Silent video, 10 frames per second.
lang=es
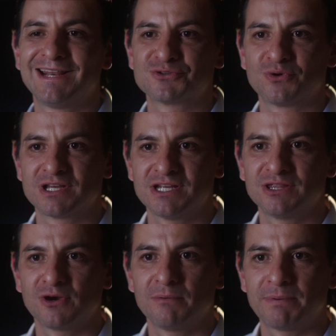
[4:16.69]
la zona
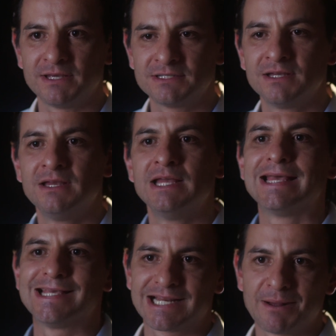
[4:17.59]
centro del país,
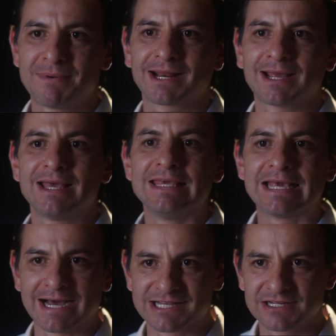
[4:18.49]
es la marca
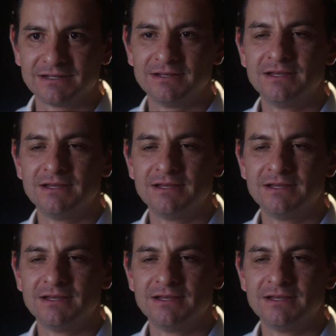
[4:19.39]
Icasa.